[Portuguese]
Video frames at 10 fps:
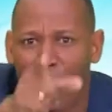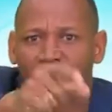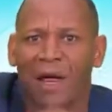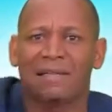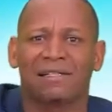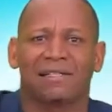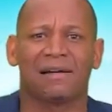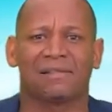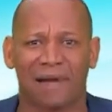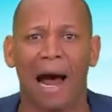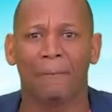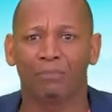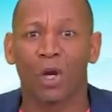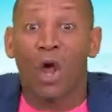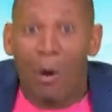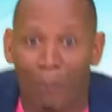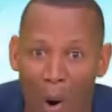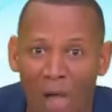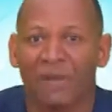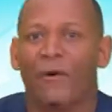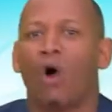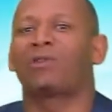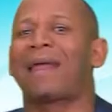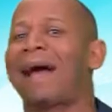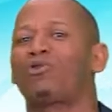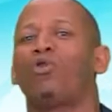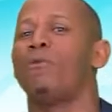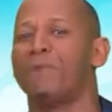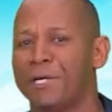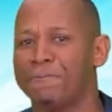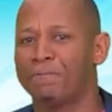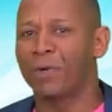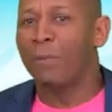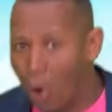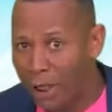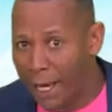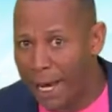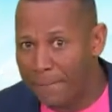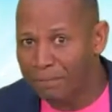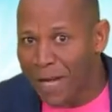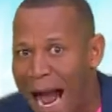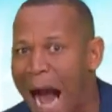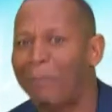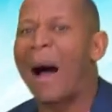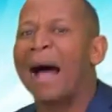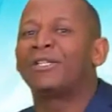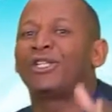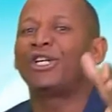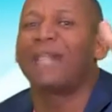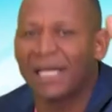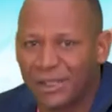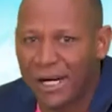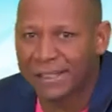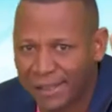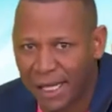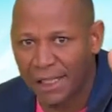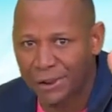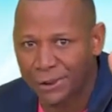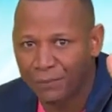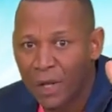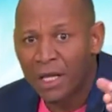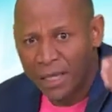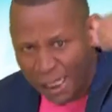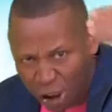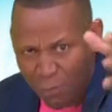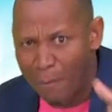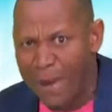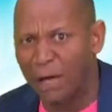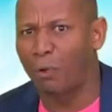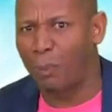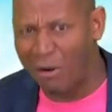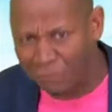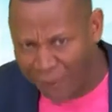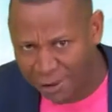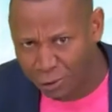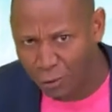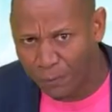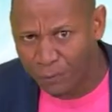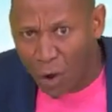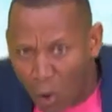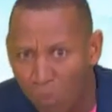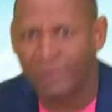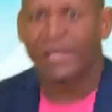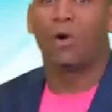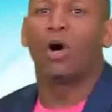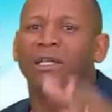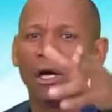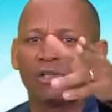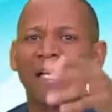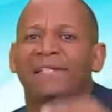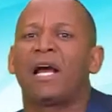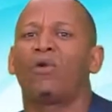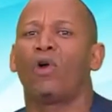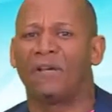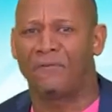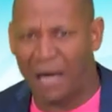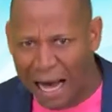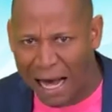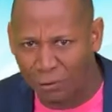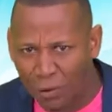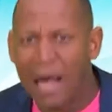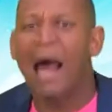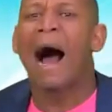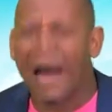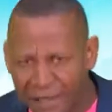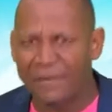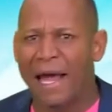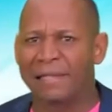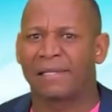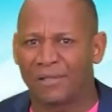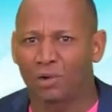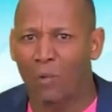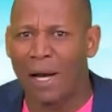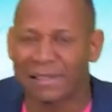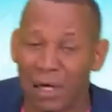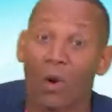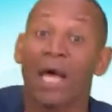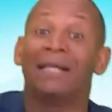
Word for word: voltar descansado, pode voltar a dormir, porque a partir deste instante, neste momento profético, o Senhor Deus vai ser glorificado nessa situação.